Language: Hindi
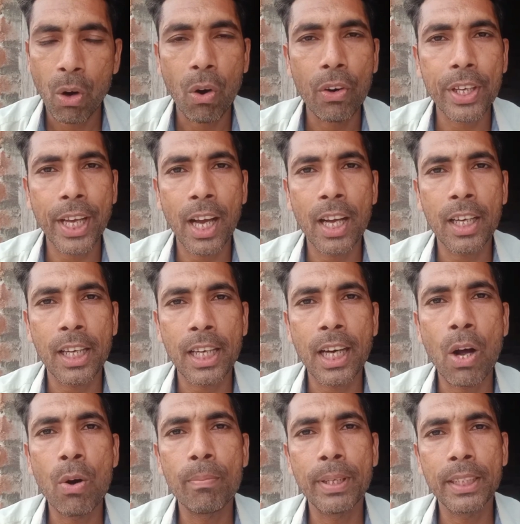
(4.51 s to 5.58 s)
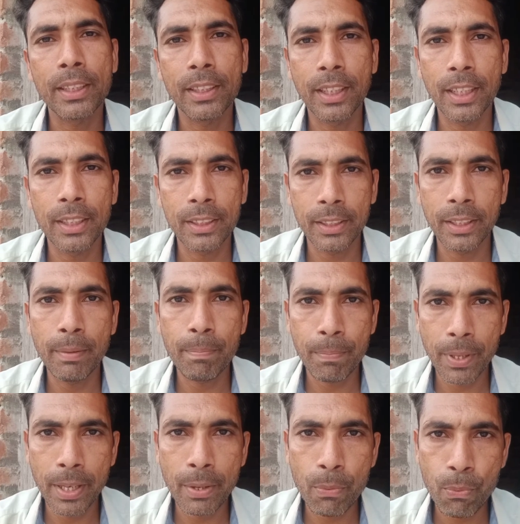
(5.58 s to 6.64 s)
और यहां कर रहा हूं मैं देसी
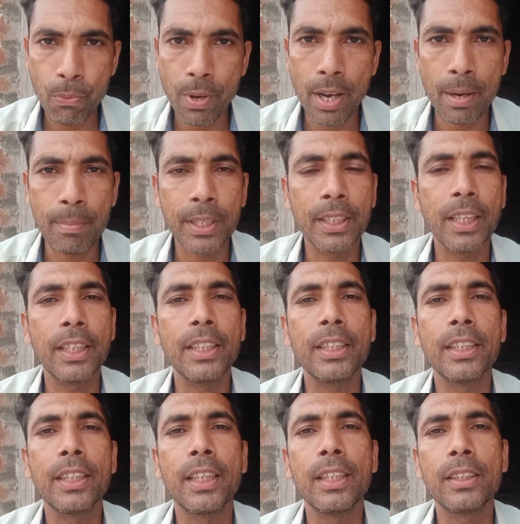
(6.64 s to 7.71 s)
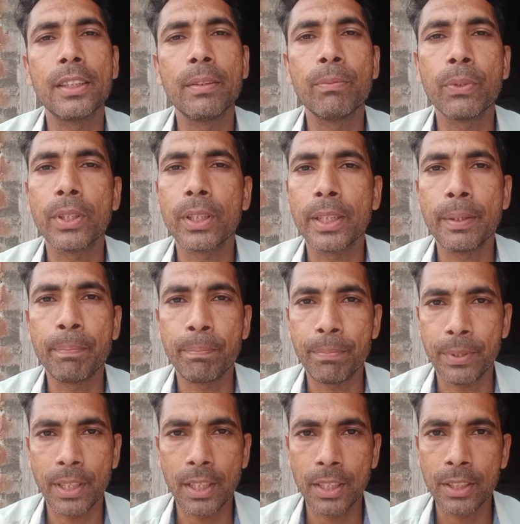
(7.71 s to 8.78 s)
पर फार्मिंग यानी कि देसी मुर्गी
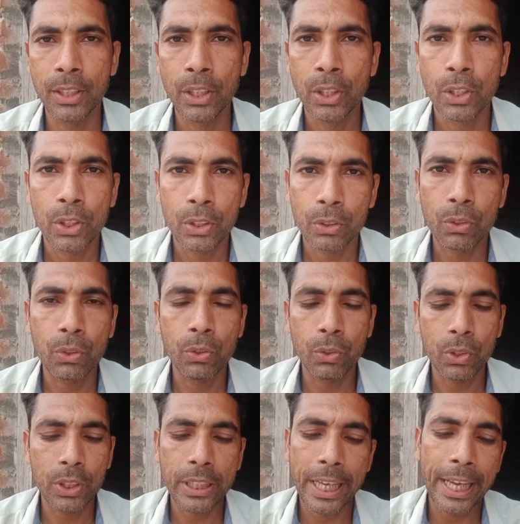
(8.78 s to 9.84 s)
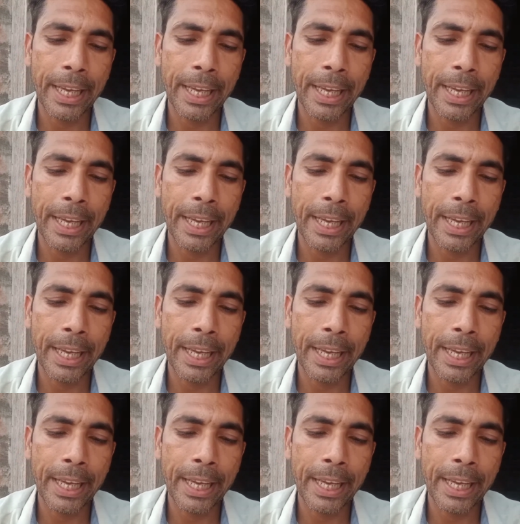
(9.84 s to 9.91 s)
पालन तो दोस्त